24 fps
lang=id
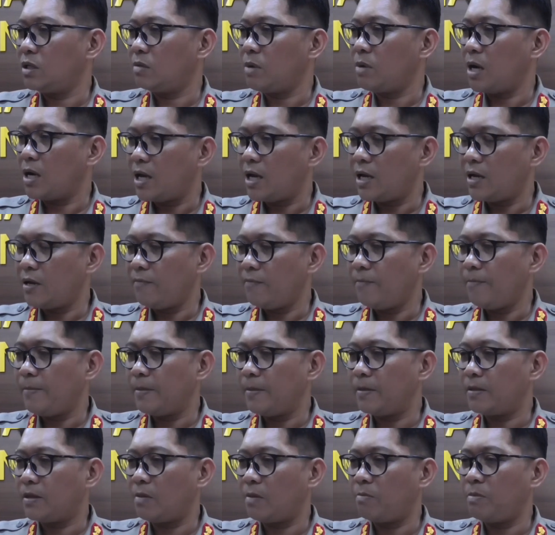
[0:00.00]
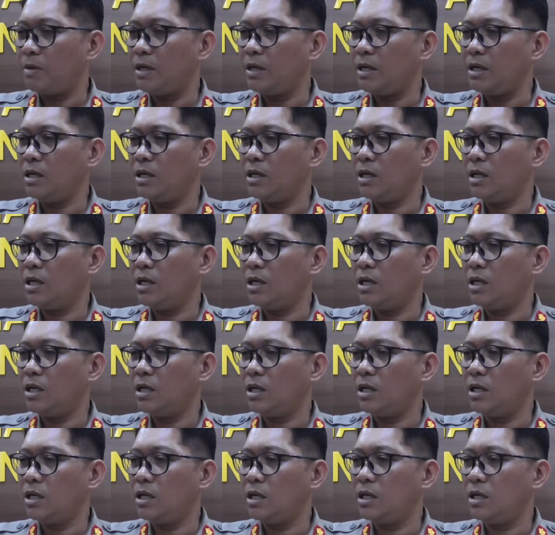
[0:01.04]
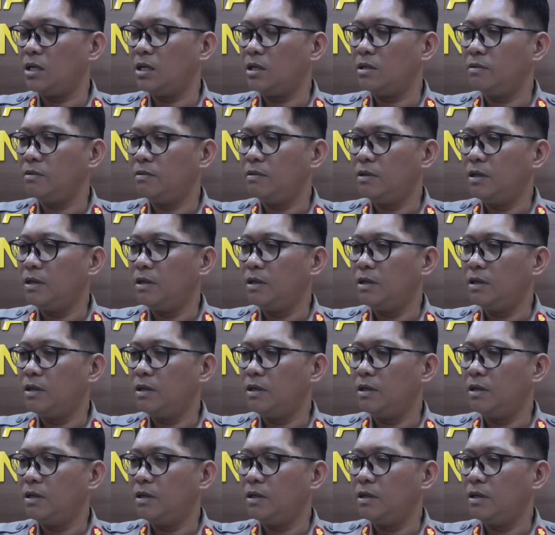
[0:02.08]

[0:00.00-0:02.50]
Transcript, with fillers: terbakar tapi eh,